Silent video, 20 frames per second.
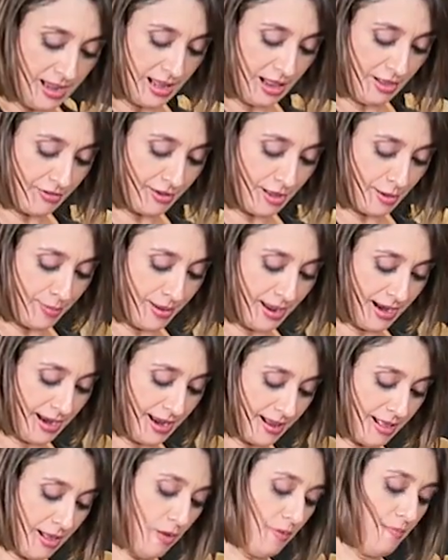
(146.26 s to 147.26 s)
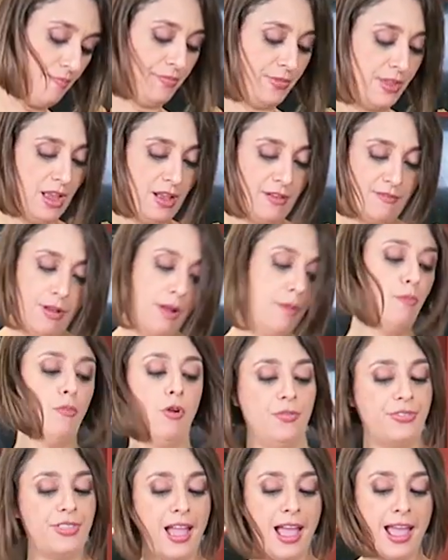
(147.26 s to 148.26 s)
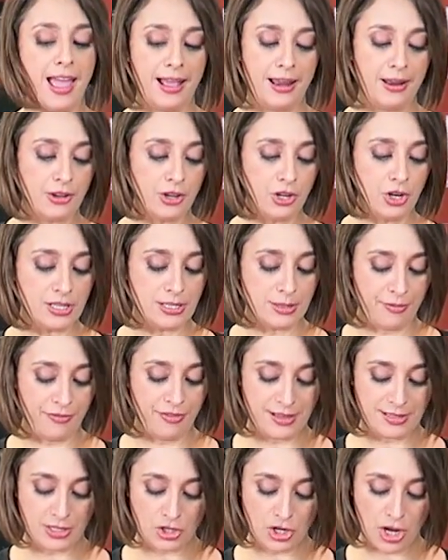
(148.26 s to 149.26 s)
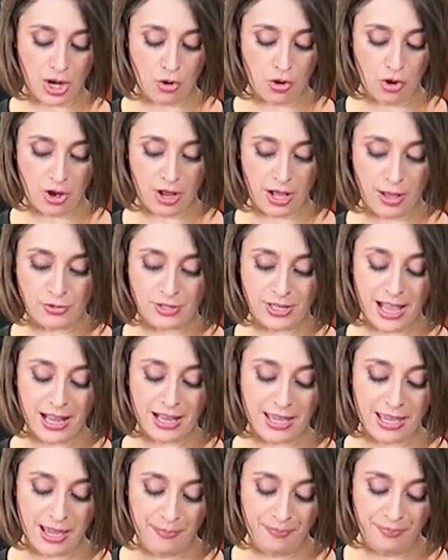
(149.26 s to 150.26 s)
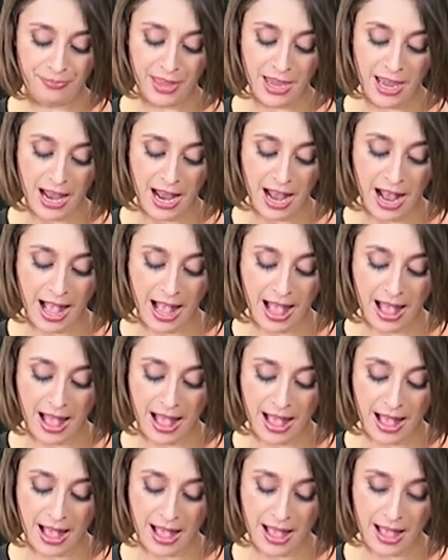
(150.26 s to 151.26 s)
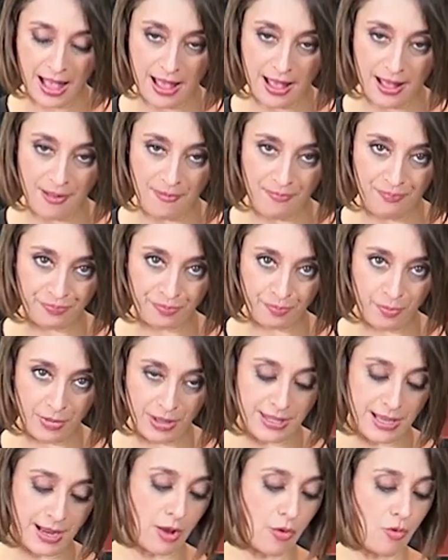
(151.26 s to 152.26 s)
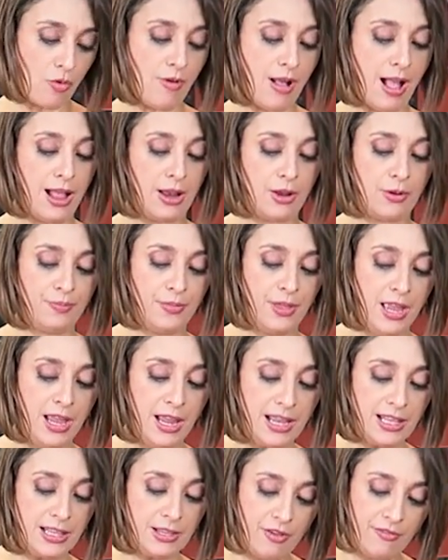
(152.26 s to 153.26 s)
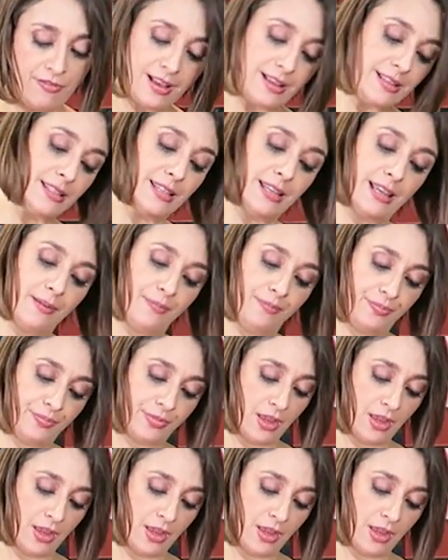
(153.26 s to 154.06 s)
vai ficar bem legal. Vamos montar ela. O que nós vamos fazer? Já colocamos aqui a manteiga com alho. Então, vou fazer